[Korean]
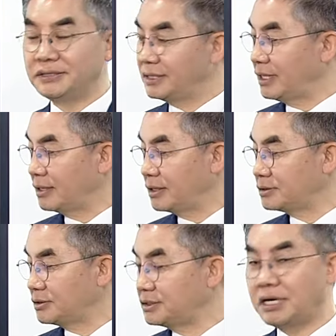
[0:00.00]
예,
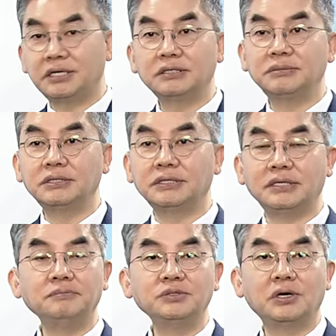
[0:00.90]
그래서 제 이름을
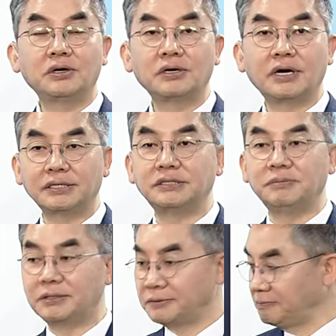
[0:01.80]

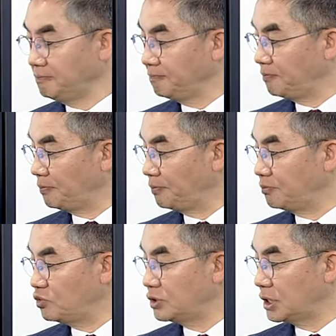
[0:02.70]
입력하시면 음,
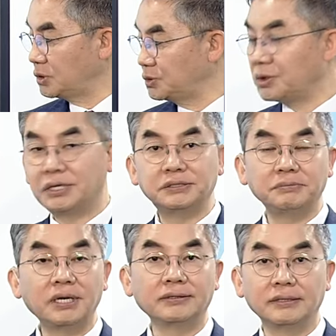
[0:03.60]
문자
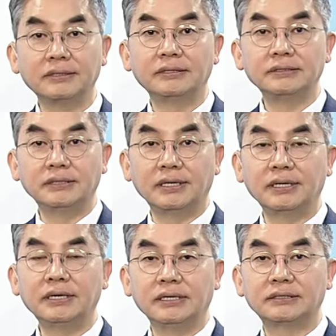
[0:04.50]
전송하시면
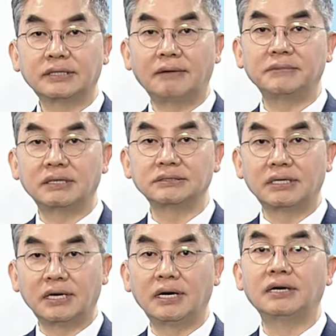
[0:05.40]
예,
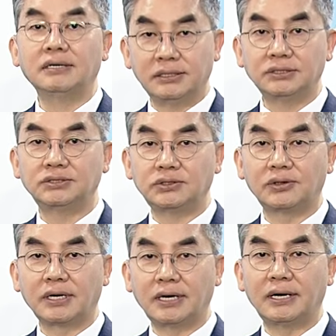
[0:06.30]
담당자가
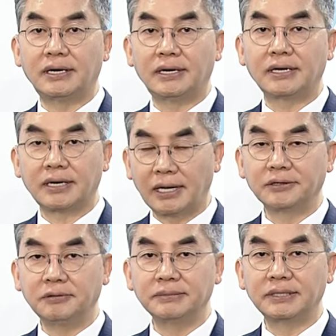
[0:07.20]
전화가 갈
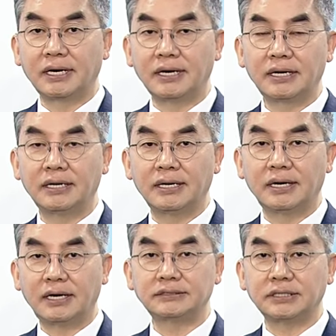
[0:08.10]
겁니다.
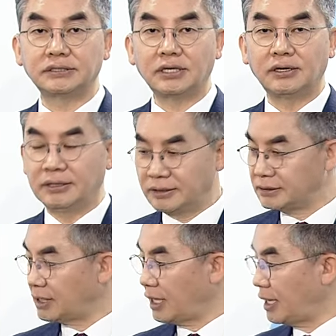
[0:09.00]
아시겠죠?
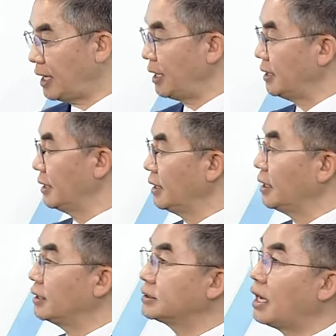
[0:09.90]
자,
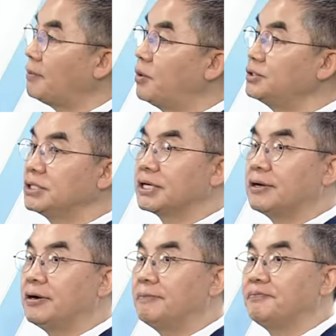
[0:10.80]
자,
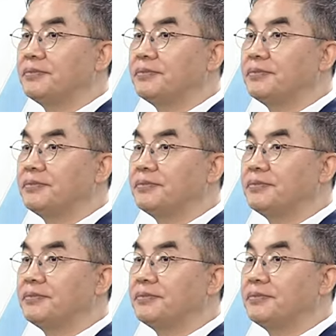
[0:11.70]
보실게요.